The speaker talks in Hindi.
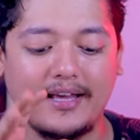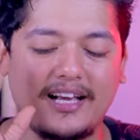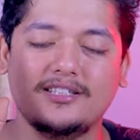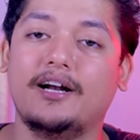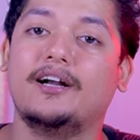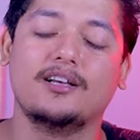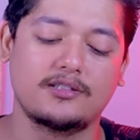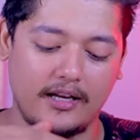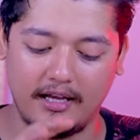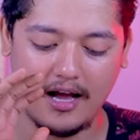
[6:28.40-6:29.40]
ये सारे
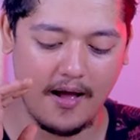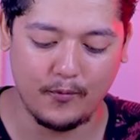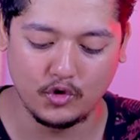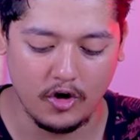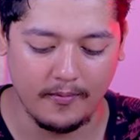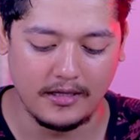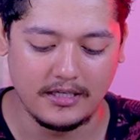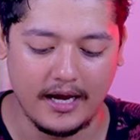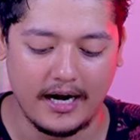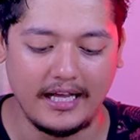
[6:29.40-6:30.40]
टास्क करिएगा आपको जो है मिल
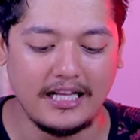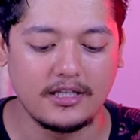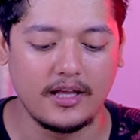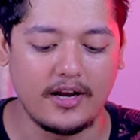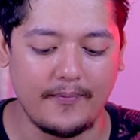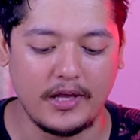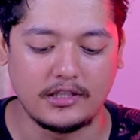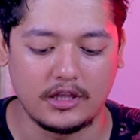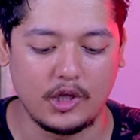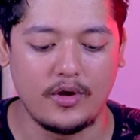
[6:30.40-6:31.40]
जाएगा डील्स के अंदर आप देख
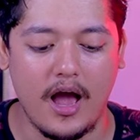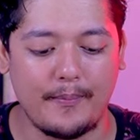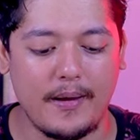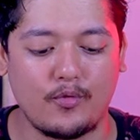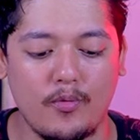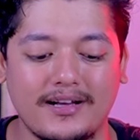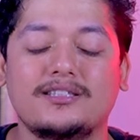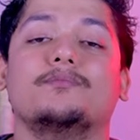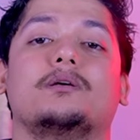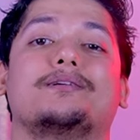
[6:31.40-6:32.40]
सकते हो यहाँ पे आपको
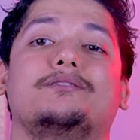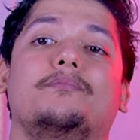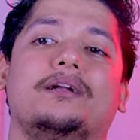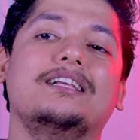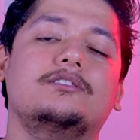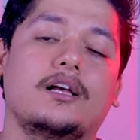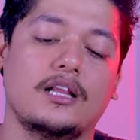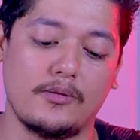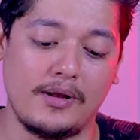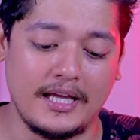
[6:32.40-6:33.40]
मैक्सिमम से मैक्सिमम डील्स
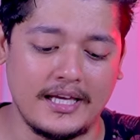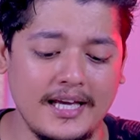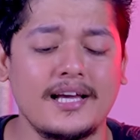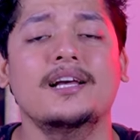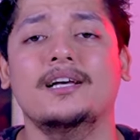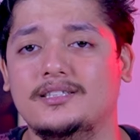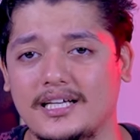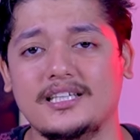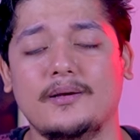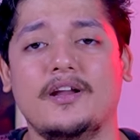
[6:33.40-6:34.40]
देखने को मिलेंगी
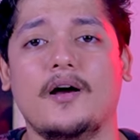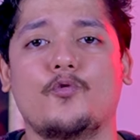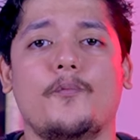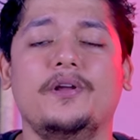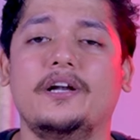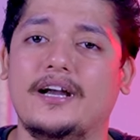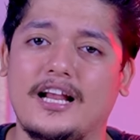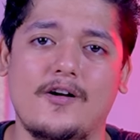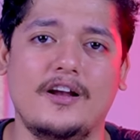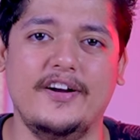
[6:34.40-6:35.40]
जैसे कि मैंने आपको अपनी
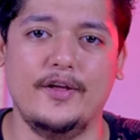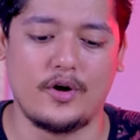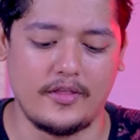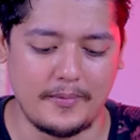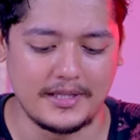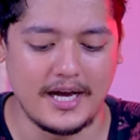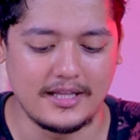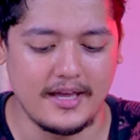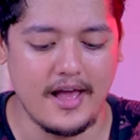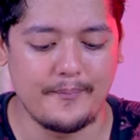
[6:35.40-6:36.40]
डिटेल वाली वीडियो के अंदर बताया
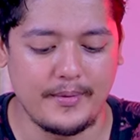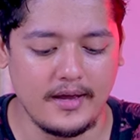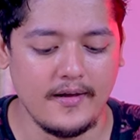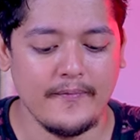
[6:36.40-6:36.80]
था यहाँ पे